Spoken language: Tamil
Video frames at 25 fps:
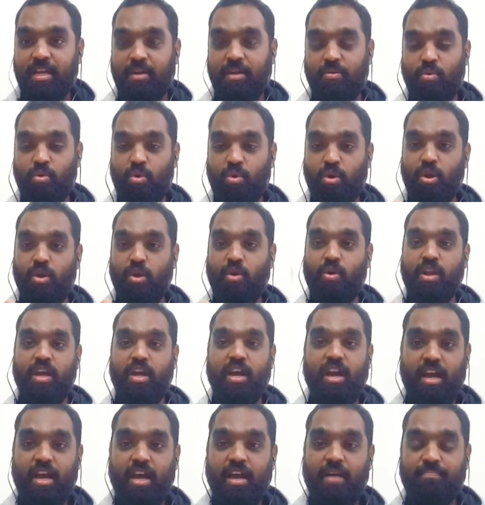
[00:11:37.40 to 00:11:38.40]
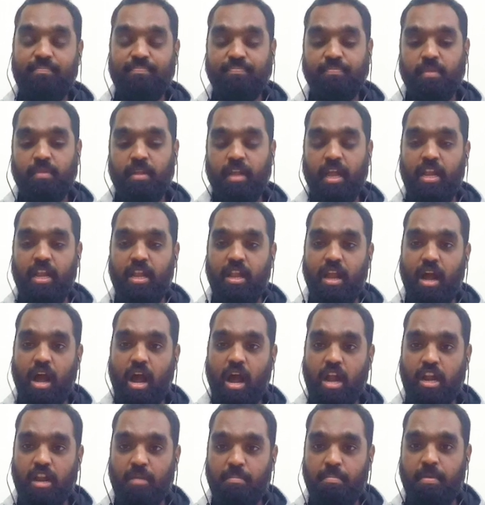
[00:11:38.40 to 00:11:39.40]
உங்களோட எல்லா
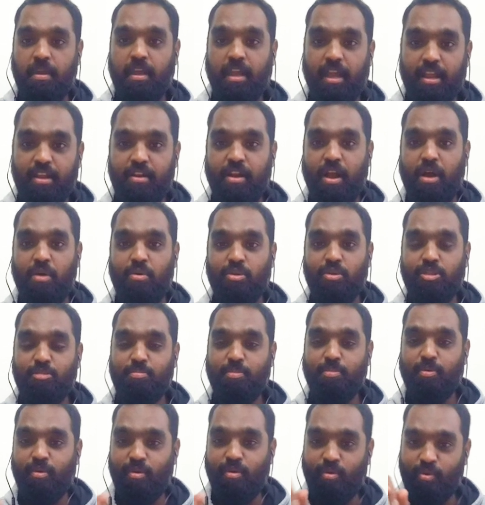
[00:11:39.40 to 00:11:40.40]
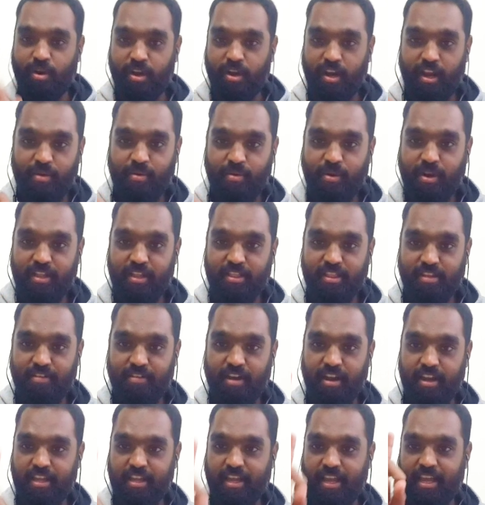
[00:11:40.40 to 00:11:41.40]
நம்பிக்கையிலும் நாங்க ஒத்துப்போம் ஒன்றே ஒன்றை தவிர
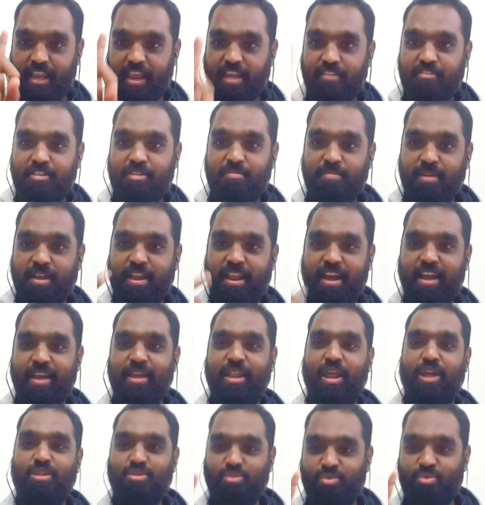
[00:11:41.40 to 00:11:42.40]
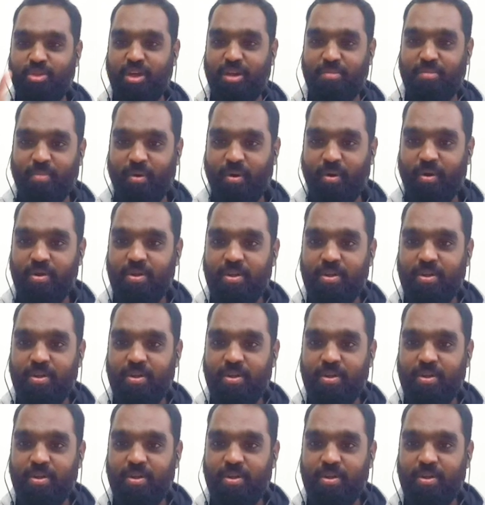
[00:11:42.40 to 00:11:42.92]
நீங்க இறைவன் மிக நாங்க இறை தூதர்மோ